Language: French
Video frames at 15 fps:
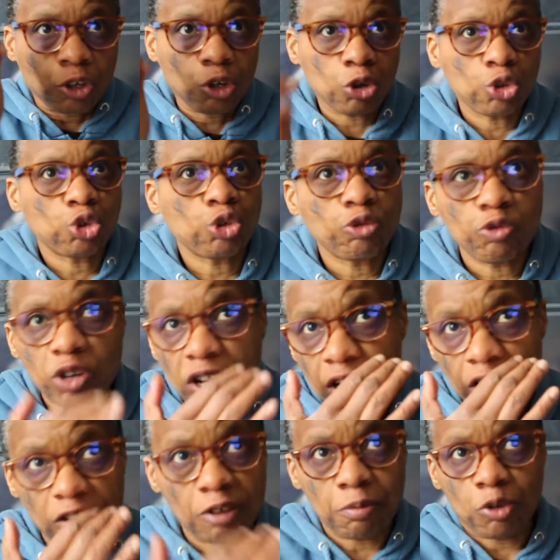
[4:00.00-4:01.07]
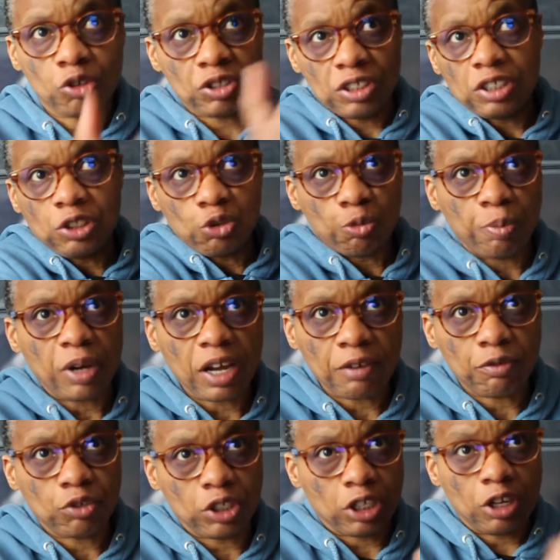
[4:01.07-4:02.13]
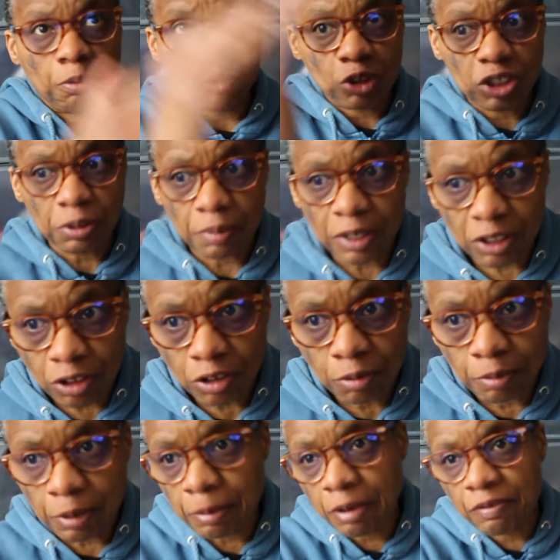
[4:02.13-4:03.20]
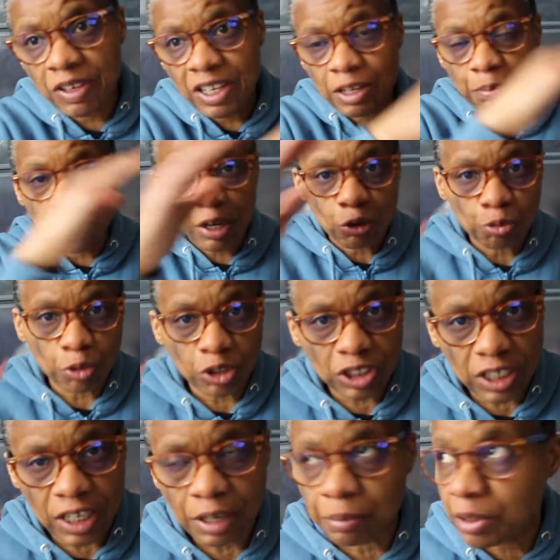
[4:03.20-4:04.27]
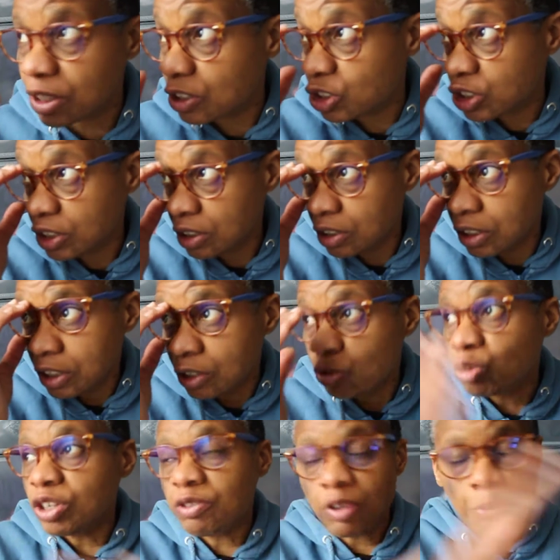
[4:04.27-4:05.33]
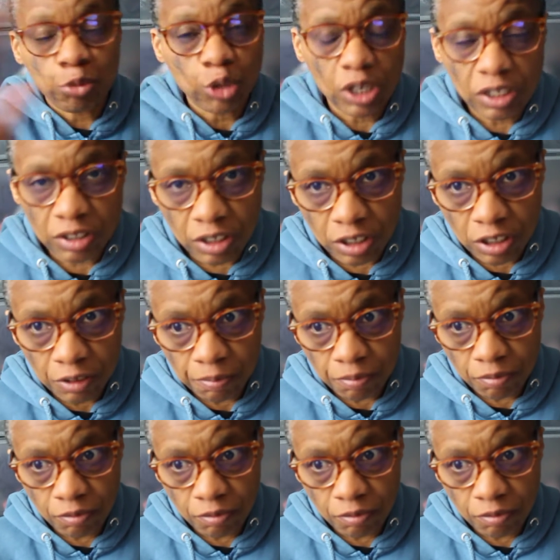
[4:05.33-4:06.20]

quand je vois comment c'était auparavant et comment c'est maintenant, même avec les parlementaires américains, on les voit plus à la télé.